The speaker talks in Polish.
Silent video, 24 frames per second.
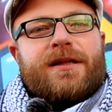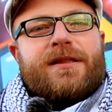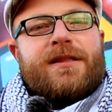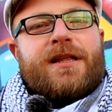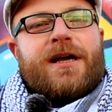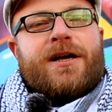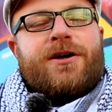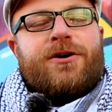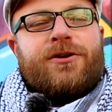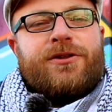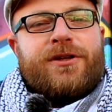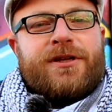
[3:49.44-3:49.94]

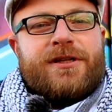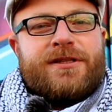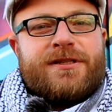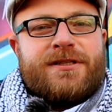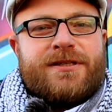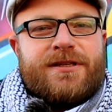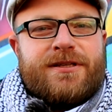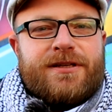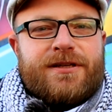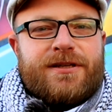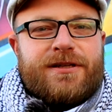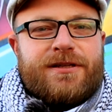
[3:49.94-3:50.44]
Na
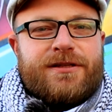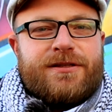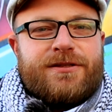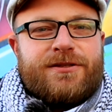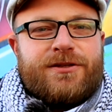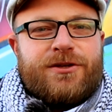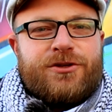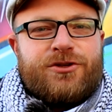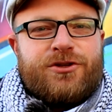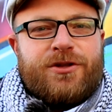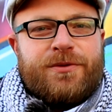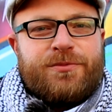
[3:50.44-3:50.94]
koniec
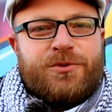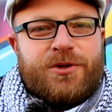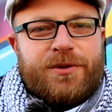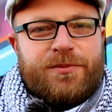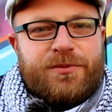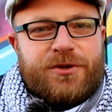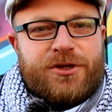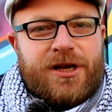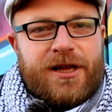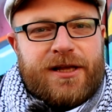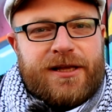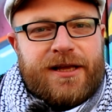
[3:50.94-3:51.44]
coś do
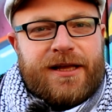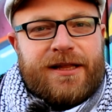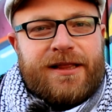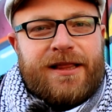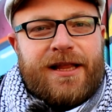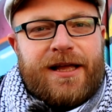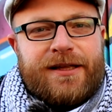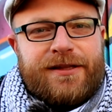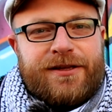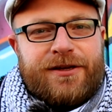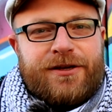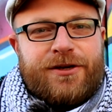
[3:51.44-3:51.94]
przemyślenia
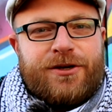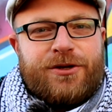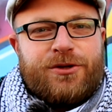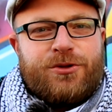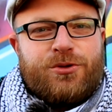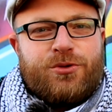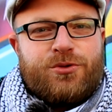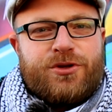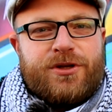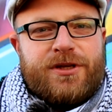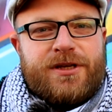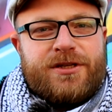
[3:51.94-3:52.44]
dla tych,
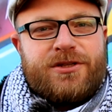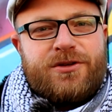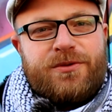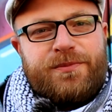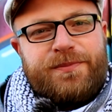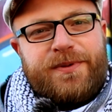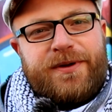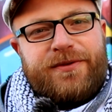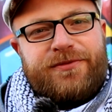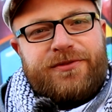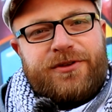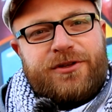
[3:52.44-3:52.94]
którzy nie
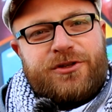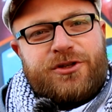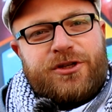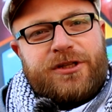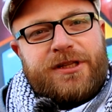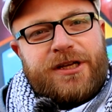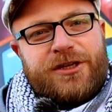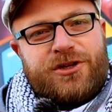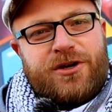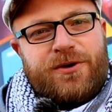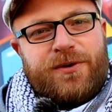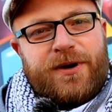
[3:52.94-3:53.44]
są pewni, czy
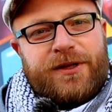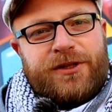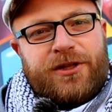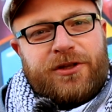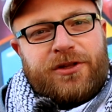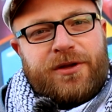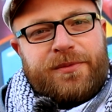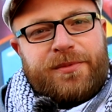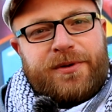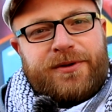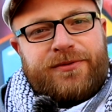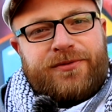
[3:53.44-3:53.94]
ta szkoła
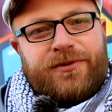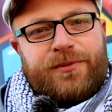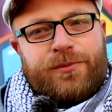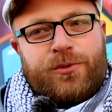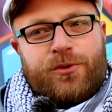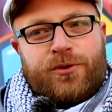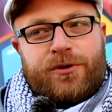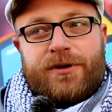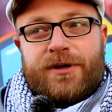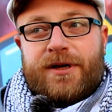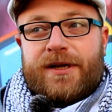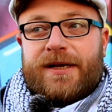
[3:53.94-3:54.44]
to dobry
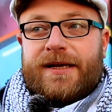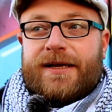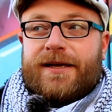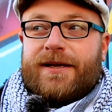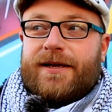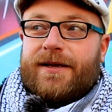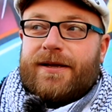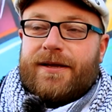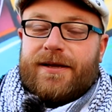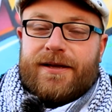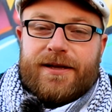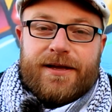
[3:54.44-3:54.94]
wybór.
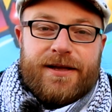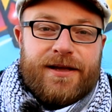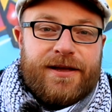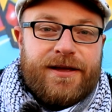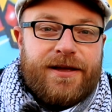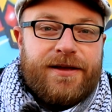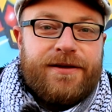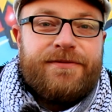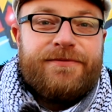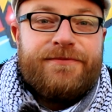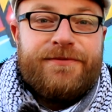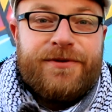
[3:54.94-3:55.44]

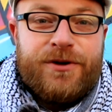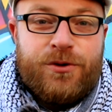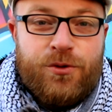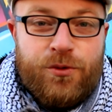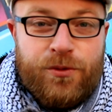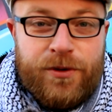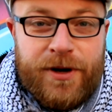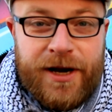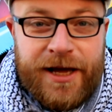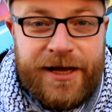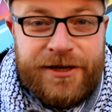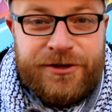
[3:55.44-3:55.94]

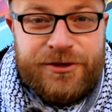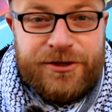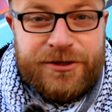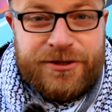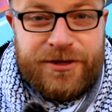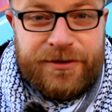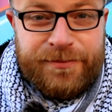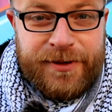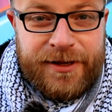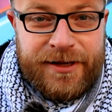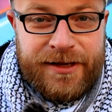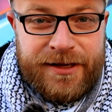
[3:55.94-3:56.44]
Wygooglajcie
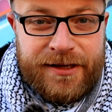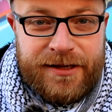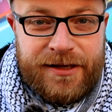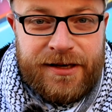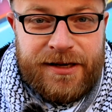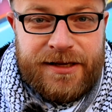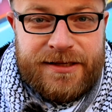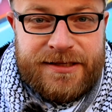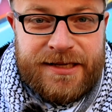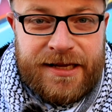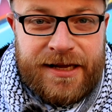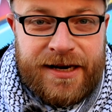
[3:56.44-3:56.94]
sobie,
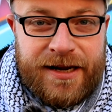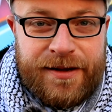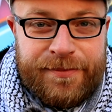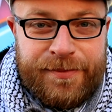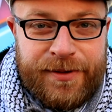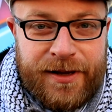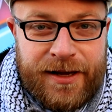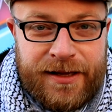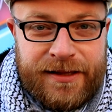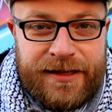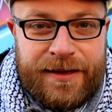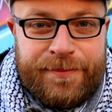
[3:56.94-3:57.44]
ile
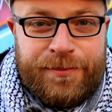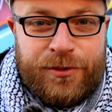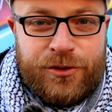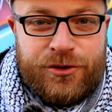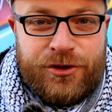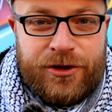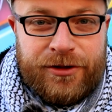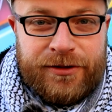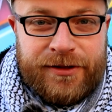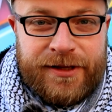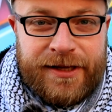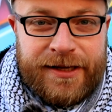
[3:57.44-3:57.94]
zarabia na
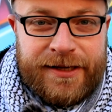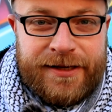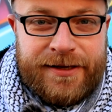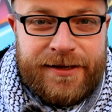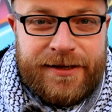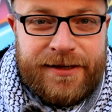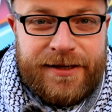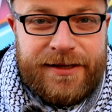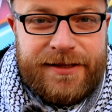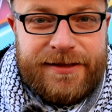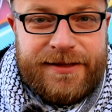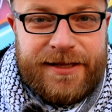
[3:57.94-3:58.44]

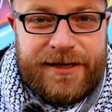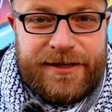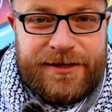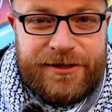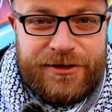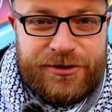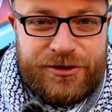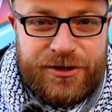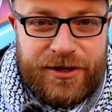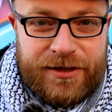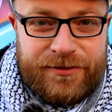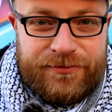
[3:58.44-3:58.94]
początek
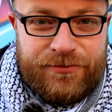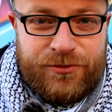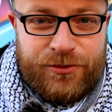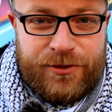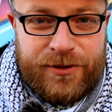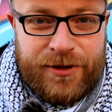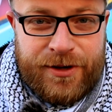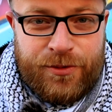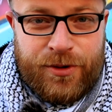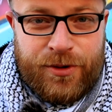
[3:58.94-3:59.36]
technician w Unii